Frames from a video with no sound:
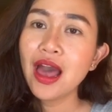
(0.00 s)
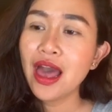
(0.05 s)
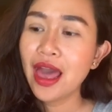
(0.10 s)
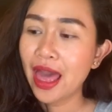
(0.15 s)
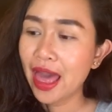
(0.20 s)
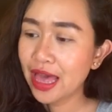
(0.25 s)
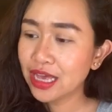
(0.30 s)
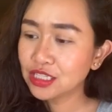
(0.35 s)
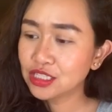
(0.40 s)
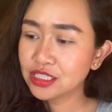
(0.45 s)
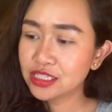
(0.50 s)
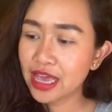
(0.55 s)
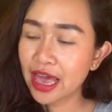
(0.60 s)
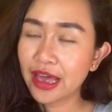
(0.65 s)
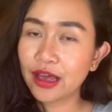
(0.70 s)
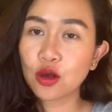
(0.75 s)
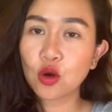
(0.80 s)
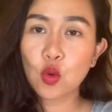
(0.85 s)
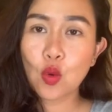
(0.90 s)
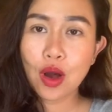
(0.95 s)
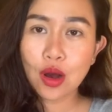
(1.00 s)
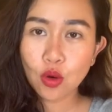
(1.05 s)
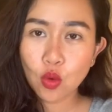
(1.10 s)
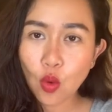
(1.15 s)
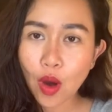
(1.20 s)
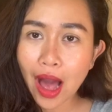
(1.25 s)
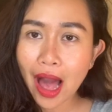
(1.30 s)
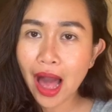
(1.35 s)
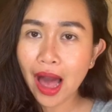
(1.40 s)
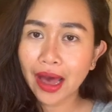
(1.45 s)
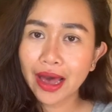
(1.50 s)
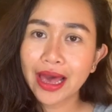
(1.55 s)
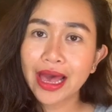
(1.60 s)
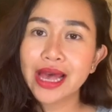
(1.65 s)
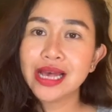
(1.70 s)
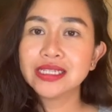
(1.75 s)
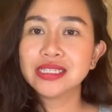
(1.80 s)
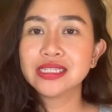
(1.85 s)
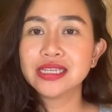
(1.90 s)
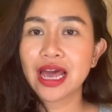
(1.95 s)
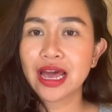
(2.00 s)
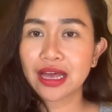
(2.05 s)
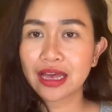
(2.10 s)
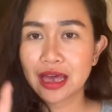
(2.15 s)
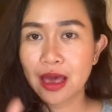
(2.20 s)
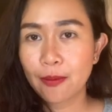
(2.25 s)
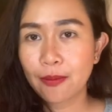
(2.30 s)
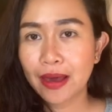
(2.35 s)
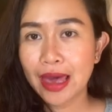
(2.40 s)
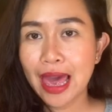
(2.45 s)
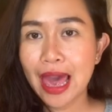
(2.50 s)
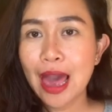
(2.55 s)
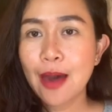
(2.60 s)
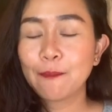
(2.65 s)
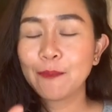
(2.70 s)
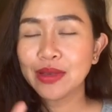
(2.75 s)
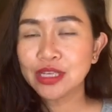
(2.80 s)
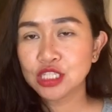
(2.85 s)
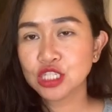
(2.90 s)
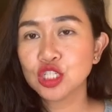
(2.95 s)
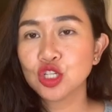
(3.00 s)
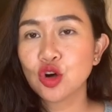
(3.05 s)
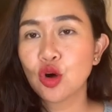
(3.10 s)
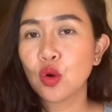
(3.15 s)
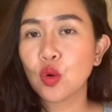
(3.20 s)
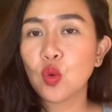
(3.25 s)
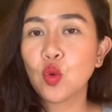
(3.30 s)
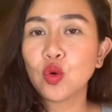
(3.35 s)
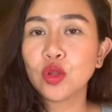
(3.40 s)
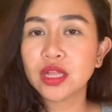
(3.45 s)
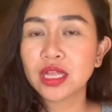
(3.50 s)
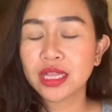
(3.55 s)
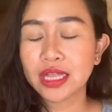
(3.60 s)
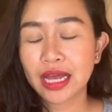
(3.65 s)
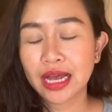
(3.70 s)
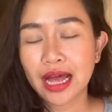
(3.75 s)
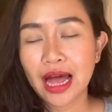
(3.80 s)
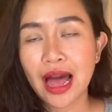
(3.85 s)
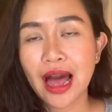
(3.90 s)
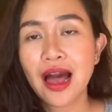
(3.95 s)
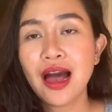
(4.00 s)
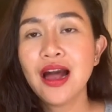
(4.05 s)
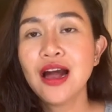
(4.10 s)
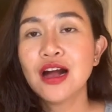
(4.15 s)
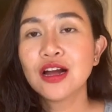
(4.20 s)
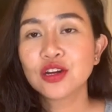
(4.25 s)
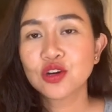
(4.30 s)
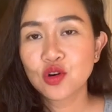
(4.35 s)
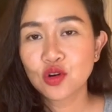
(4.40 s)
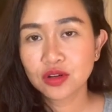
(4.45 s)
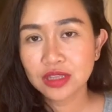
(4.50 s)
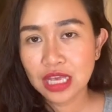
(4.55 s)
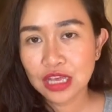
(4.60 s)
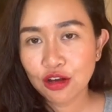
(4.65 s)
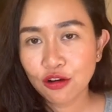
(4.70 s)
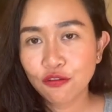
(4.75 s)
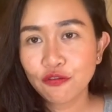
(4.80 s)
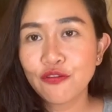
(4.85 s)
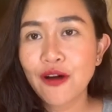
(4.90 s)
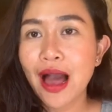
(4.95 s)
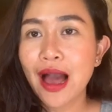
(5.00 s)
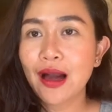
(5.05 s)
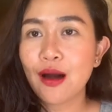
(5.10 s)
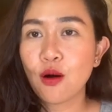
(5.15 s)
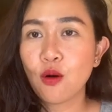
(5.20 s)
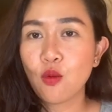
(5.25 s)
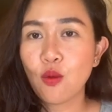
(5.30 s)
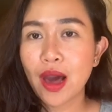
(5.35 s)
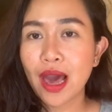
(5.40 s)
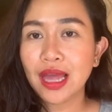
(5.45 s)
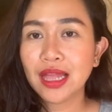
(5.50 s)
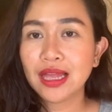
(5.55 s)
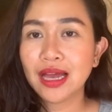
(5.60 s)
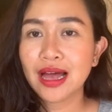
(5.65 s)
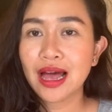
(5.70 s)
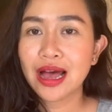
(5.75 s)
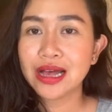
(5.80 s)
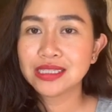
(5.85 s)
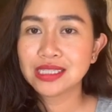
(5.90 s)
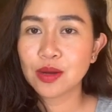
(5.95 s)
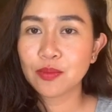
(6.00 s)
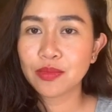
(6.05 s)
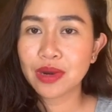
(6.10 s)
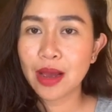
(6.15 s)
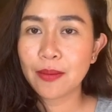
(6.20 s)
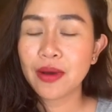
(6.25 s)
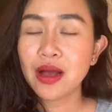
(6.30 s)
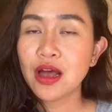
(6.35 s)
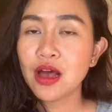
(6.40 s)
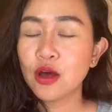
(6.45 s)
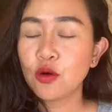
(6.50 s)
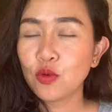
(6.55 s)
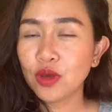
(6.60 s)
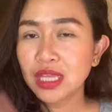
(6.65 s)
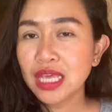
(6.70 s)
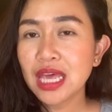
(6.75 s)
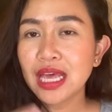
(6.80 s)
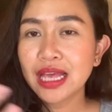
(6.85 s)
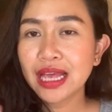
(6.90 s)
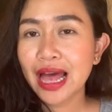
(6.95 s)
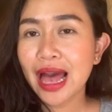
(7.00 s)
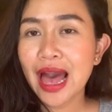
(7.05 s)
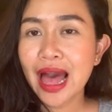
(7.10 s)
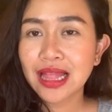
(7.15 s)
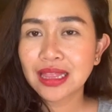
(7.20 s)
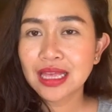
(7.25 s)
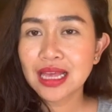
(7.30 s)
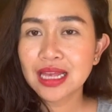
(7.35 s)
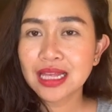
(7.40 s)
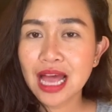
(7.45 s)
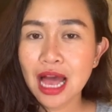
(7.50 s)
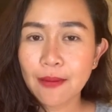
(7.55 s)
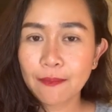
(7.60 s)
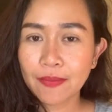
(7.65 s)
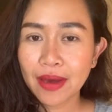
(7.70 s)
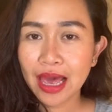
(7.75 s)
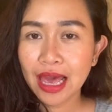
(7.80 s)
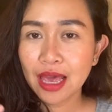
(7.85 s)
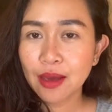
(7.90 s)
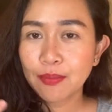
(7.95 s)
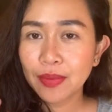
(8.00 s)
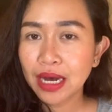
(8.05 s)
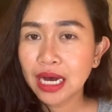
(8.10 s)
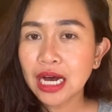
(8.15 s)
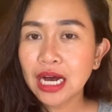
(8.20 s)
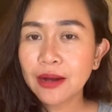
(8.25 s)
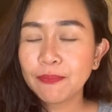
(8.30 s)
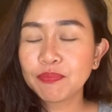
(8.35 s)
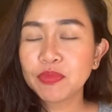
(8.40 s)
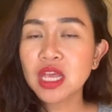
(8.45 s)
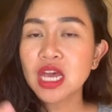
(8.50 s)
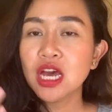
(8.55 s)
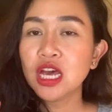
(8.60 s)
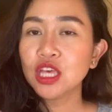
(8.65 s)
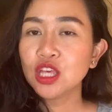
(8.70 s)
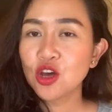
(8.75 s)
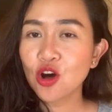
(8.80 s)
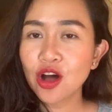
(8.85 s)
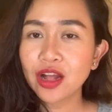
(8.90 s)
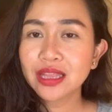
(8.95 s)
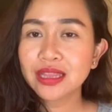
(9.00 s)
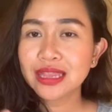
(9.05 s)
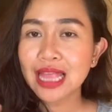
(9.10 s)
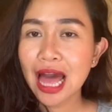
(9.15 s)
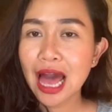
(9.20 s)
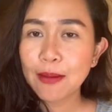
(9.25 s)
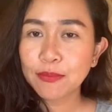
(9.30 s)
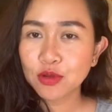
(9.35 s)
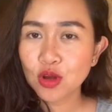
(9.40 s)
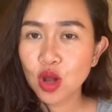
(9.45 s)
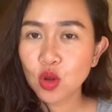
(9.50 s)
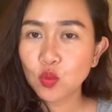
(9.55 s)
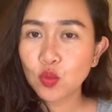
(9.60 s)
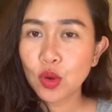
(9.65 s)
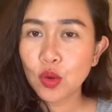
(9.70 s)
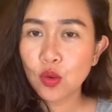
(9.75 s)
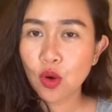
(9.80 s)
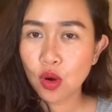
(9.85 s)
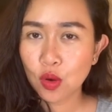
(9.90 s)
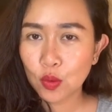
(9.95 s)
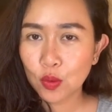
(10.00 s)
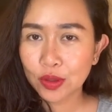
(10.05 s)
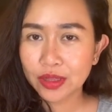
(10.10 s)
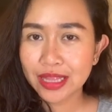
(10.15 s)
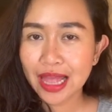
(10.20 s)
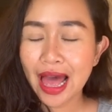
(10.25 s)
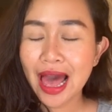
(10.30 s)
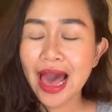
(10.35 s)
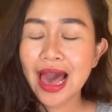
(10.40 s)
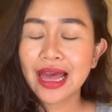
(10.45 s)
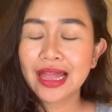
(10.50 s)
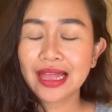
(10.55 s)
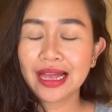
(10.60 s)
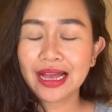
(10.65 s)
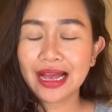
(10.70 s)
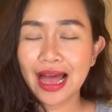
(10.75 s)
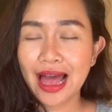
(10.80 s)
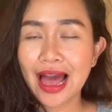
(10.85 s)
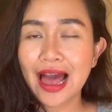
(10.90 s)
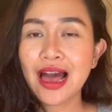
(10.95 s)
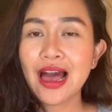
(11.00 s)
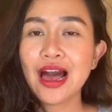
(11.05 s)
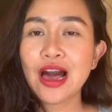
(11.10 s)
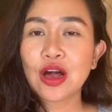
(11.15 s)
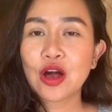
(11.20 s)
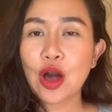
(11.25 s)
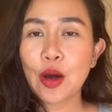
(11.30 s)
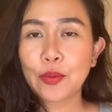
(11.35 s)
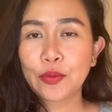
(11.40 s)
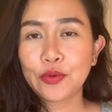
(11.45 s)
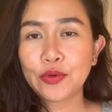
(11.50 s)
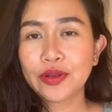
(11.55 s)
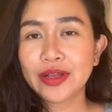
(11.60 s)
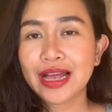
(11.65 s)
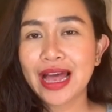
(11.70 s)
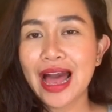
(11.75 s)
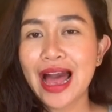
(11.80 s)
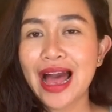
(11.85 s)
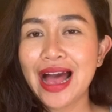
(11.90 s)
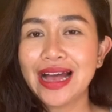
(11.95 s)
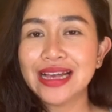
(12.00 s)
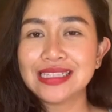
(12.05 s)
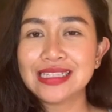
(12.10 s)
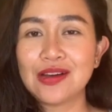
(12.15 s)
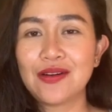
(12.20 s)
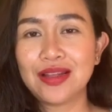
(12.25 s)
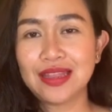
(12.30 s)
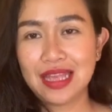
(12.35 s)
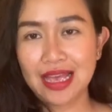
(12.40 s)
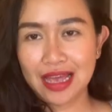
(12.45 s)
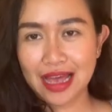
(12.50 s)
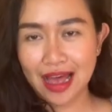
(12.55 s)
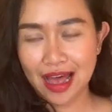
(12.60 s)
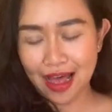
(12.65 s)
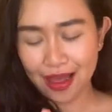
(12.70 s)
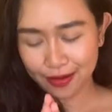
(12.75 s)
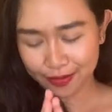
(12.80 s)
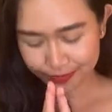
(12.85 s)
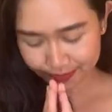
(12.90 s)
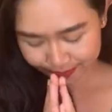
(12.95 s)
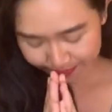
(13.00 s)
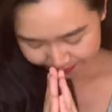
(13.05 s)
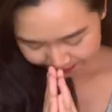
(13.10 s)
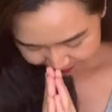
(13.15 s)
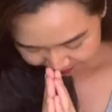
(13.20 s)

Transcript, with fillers: แฮชแท็กกว้างๆแฮชแท็กแคบๆเป็นชื่อของคุณนะคะ ตรงนี้ก็ฝากเอาไว้นะคะสำหรับวิธีการที่จะทำให้เพิ่มยอดตามยอดวิวของคุณได้นะคะ ขอบคุณค่ะ สวัสดีค่ะ